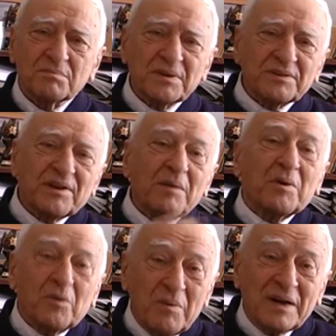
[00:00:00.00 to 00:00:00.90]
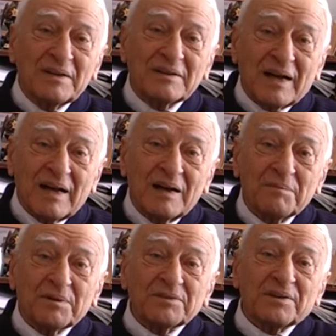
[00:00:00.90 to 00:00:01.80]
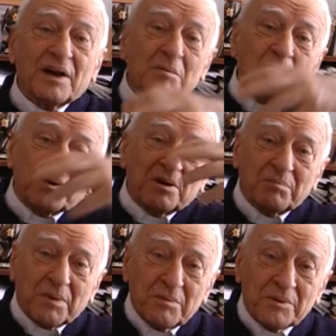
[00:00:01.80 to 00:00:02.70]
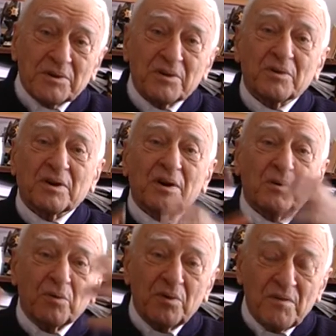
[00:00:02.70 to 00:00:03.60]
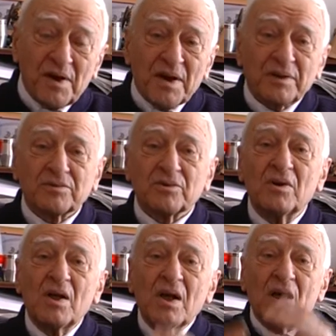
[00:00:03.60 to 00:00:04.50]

pensiamo all'umanità, pensiamo che prima Dio crea l'universo